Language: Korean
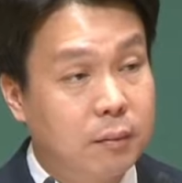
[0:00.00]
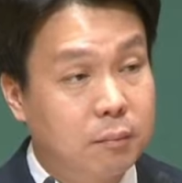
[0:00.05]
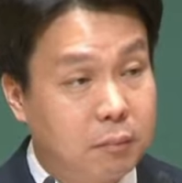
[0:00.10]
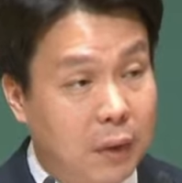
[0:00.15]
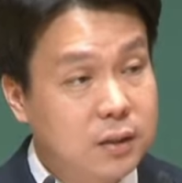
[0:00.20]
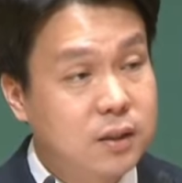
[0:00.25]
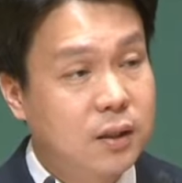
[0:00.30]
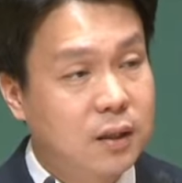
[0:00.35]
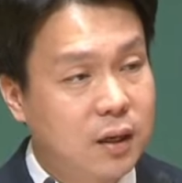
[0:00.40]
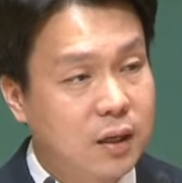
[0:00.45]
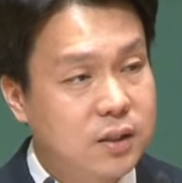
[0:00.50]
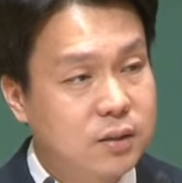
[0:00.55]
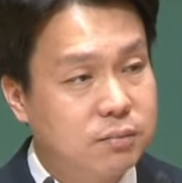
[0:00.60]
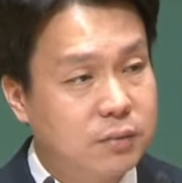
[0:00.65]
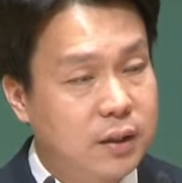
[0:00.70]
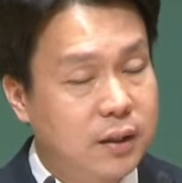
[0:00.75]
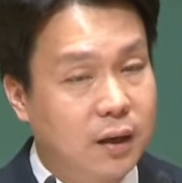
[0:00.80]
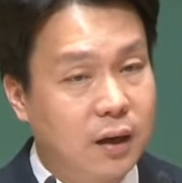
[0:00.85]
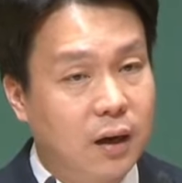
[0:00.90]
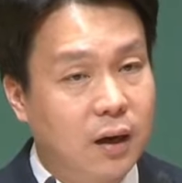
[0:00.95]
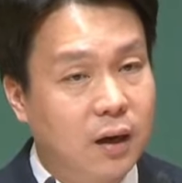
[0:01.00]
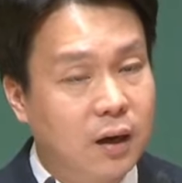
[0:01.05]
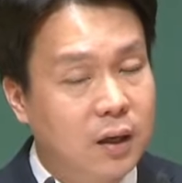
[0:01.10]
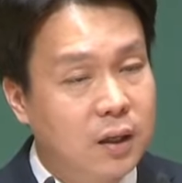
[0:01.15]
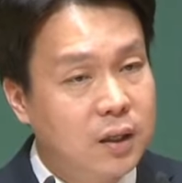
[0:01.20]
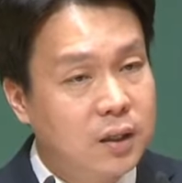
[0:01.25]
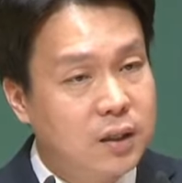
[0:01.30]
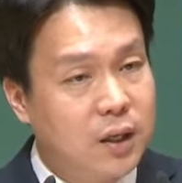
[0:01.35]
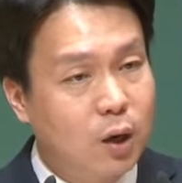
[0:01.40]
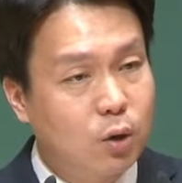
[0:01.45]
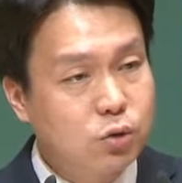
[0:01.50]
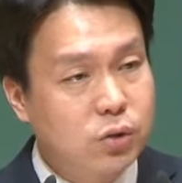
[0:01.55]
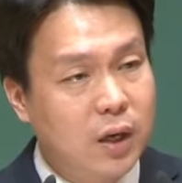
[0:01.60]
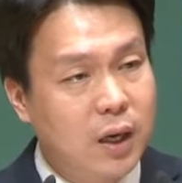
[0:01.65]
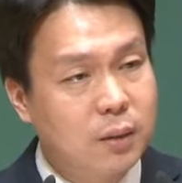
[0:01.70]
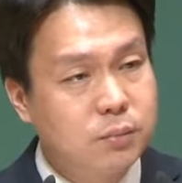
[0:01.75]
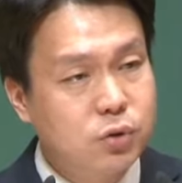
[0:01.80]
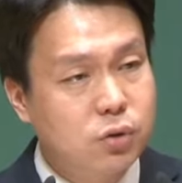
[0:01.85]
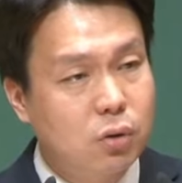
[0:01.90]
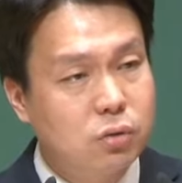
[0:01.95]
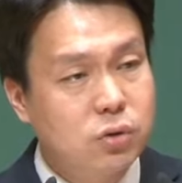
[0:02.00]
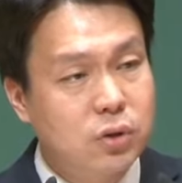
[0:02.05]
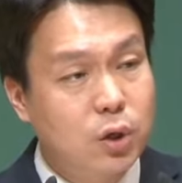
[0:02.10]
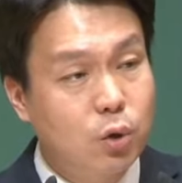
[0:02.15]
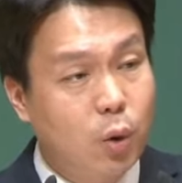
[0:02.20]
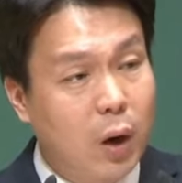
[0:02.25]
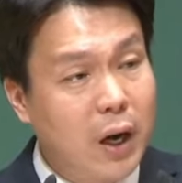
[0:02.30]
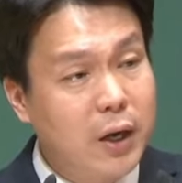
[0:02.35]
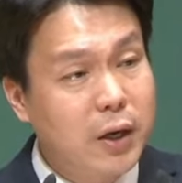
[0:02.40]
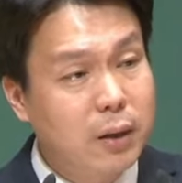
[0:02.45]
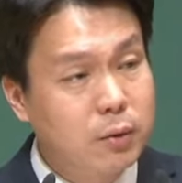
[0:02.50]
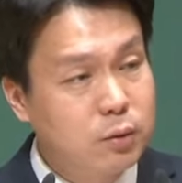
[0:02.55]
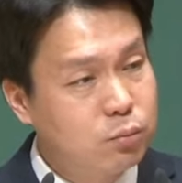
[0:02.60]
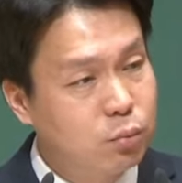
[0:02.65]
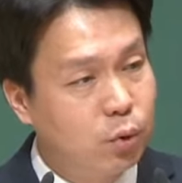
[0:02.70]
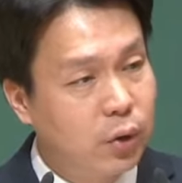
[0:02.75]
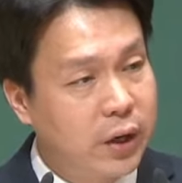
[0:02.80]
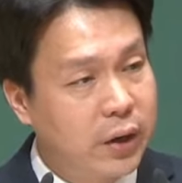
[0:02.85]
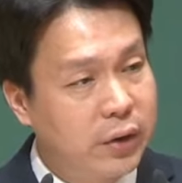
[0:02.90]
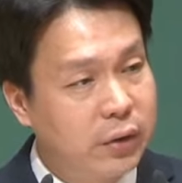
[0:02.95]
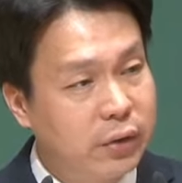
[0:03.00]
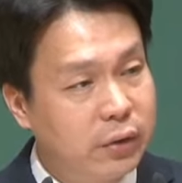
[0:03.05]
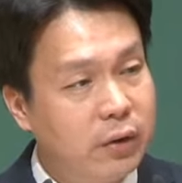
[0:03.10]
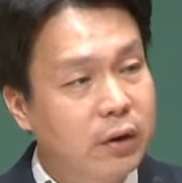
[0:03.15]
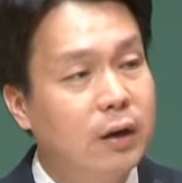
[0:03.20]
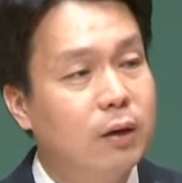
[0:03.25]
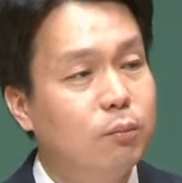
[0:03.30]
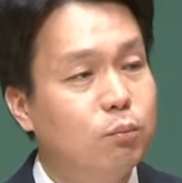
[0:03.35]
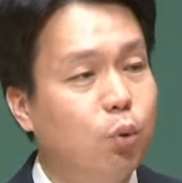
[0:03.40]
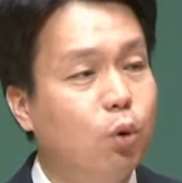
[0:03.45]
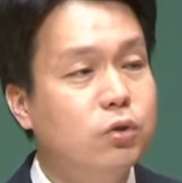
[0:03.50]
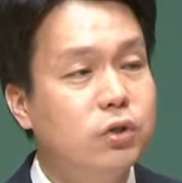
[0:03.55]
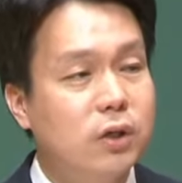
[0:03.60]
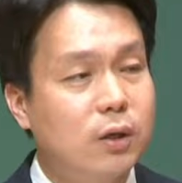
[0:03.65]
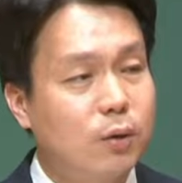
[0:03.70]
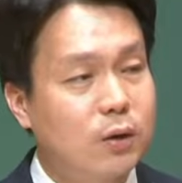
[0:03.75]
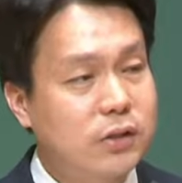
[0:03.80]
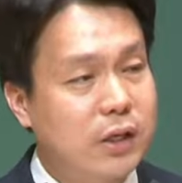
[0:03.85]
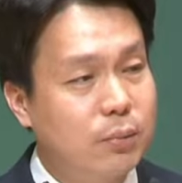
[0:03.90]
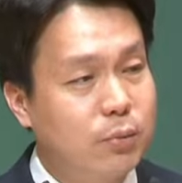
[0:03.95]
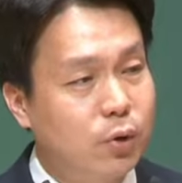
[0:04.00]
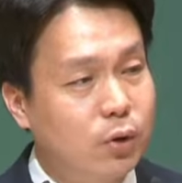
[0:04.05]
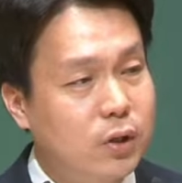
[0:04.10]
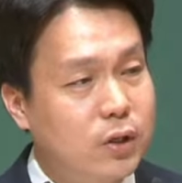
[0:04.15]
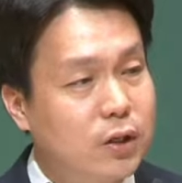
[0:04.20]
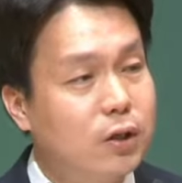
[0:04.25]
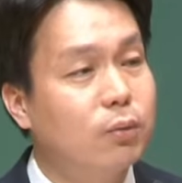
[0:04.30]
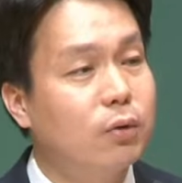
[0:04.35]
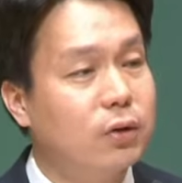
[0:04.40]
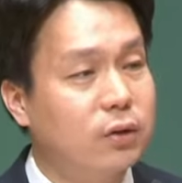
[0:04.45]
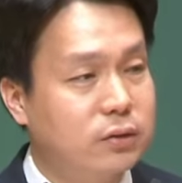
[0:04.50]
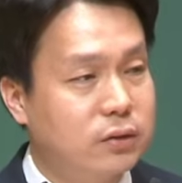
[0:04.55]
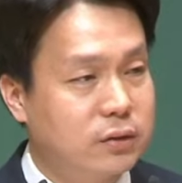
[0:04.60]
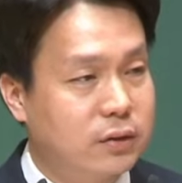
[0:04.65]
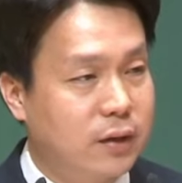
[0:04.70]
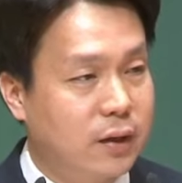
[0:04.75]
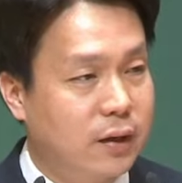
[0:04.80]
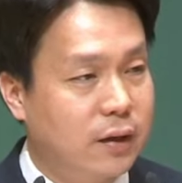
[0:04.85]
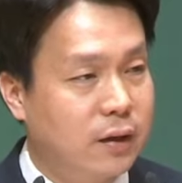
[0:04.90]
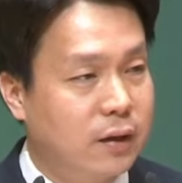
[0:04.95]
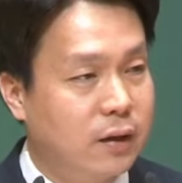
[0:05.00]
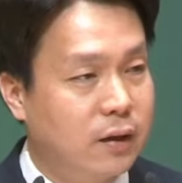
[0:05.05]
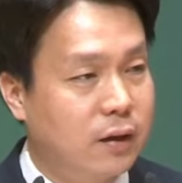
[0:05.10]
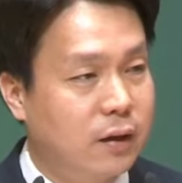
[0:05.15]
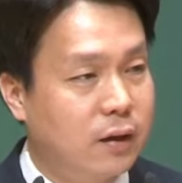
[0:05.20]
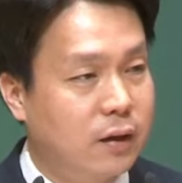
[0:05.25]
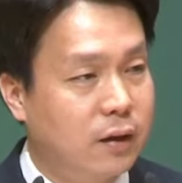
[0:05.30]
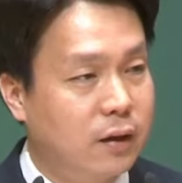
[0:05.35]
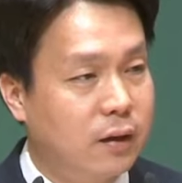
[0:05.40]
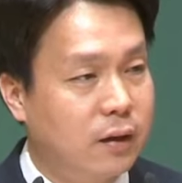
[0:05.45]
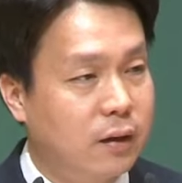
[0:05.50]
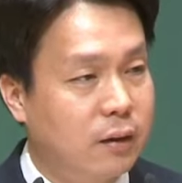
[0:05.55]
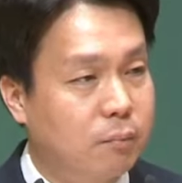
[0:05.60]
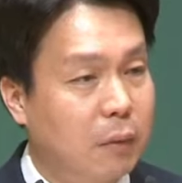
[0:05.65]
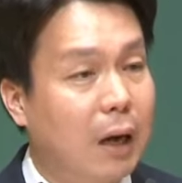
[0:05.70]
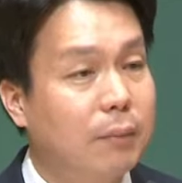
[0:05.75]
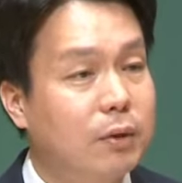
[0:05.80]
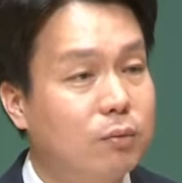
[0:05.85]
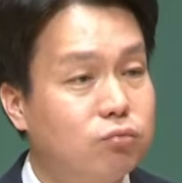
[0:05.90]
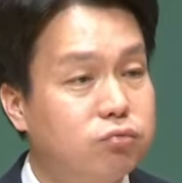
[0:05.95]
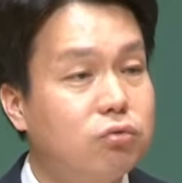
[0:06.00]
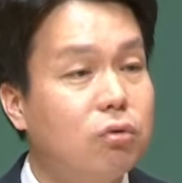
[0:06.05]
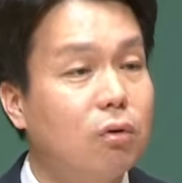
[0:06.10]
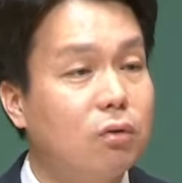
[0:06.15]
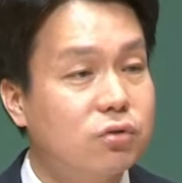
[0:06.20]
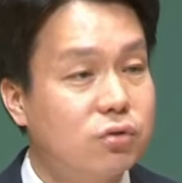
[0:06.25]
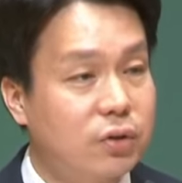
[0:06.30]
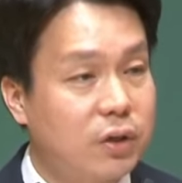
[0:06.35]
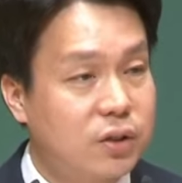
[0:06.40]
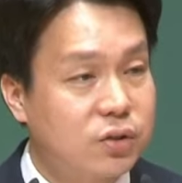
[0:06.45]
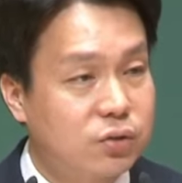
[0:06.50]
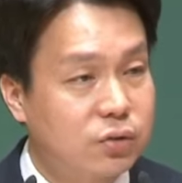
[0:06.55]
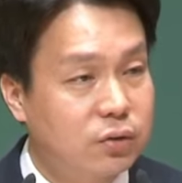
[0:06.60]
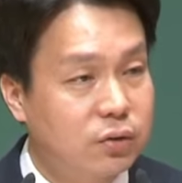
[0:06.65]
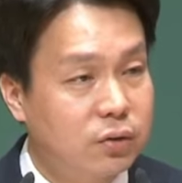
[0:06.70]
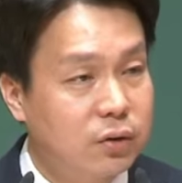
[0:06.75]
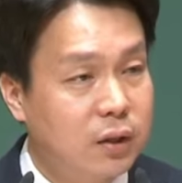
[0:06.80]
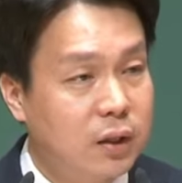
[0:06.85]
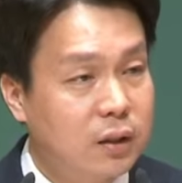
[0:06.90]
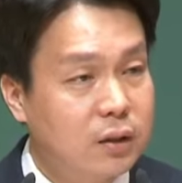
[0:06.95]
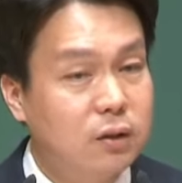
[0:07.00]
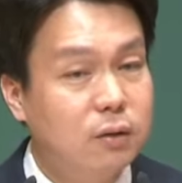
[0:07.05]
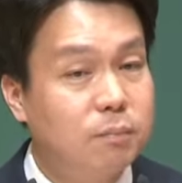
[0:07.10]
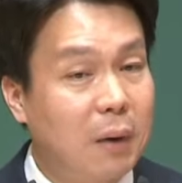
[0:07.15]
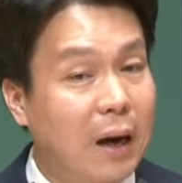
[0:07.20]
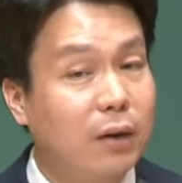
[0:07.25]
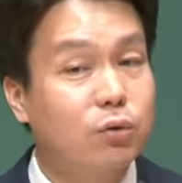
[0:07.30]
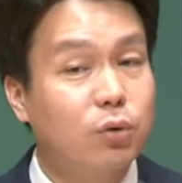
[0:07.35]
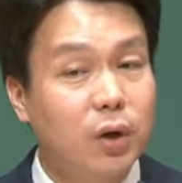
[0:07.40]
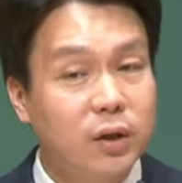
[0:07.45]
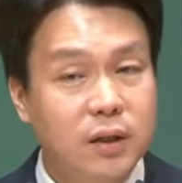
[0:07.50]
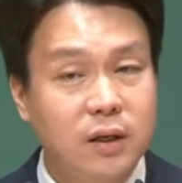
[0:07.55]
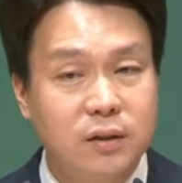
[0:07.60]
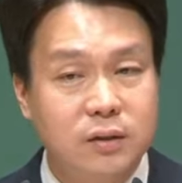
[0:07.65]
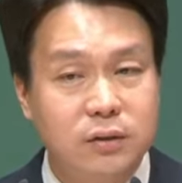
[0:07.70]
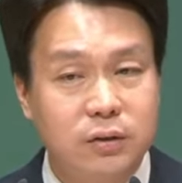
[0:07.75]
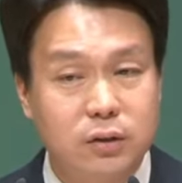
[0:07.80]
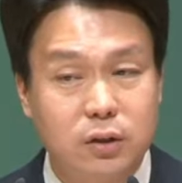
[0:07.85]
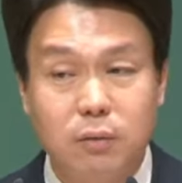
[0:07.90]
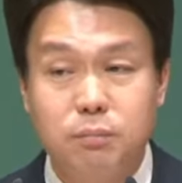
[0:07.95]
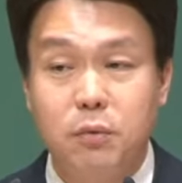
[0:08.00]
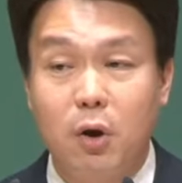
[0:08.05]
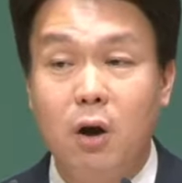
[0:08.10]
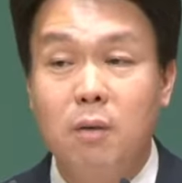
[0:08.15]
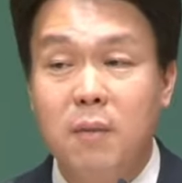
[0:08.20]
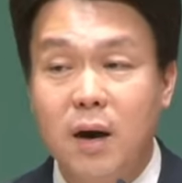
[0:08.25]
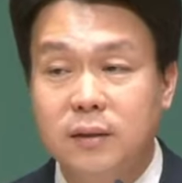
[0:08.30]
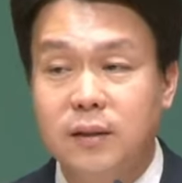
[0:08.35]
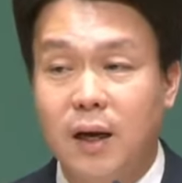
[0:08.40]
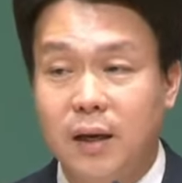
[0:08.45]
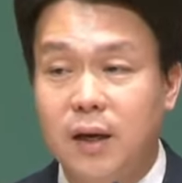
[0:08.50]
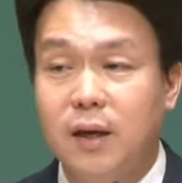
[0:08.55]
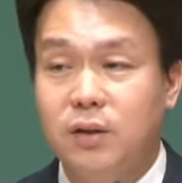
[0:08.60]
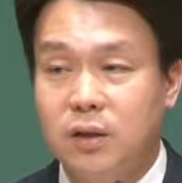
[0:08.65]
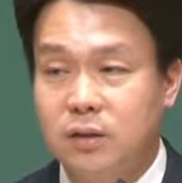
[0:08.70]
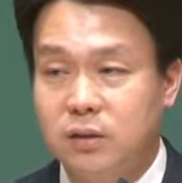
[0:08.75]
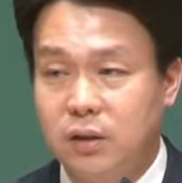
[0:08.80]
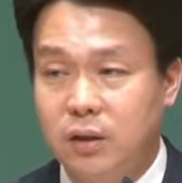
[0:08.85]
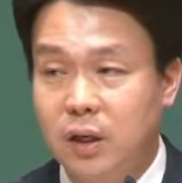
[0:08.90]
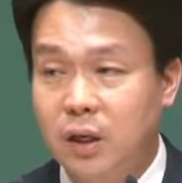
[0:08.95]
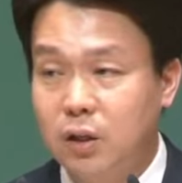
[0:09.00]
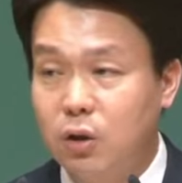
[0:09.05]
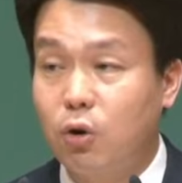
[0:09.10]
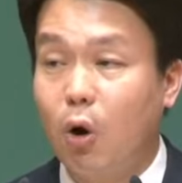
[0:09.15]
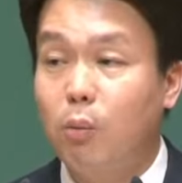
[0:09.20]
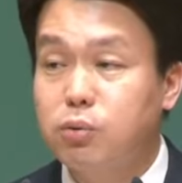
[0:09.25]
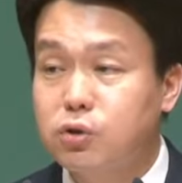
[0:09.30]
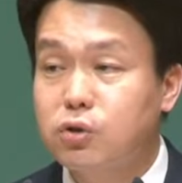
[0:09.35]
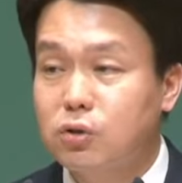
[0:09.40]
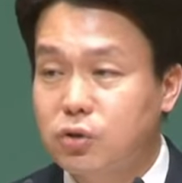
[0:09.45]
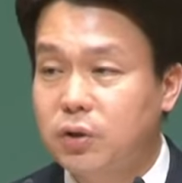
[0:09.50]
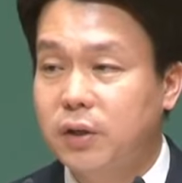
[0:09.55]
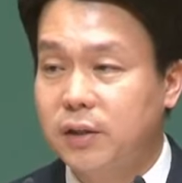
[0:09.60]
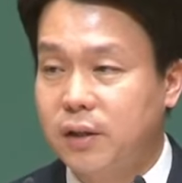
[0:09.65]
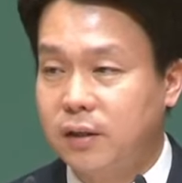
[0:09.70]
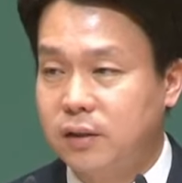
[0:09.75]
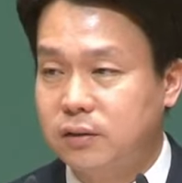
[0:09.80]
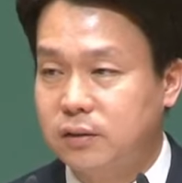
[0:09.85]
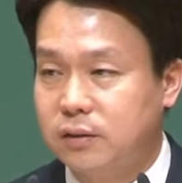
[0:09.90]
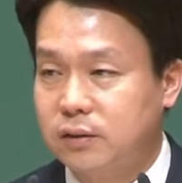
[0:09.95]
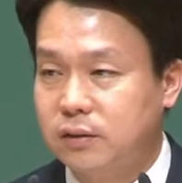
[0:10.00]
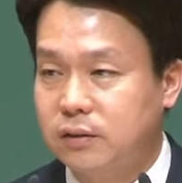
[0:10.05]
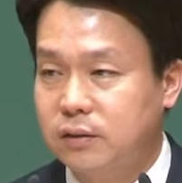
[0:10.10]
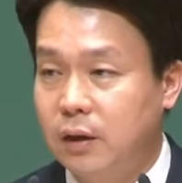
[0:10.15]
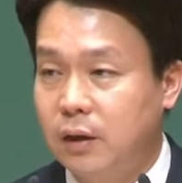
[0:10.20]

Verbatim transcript: 마찬가지입니다. 예루살렘 성전이 화려하면 뭐예요? 본질과 사명을 잃어버렸는데 마음이 무거워져야죠. 그건 바뀌어야 되는 거예요. 그건 멸망당해야 되는 거예요. 그건 없어져야 되는 거예요.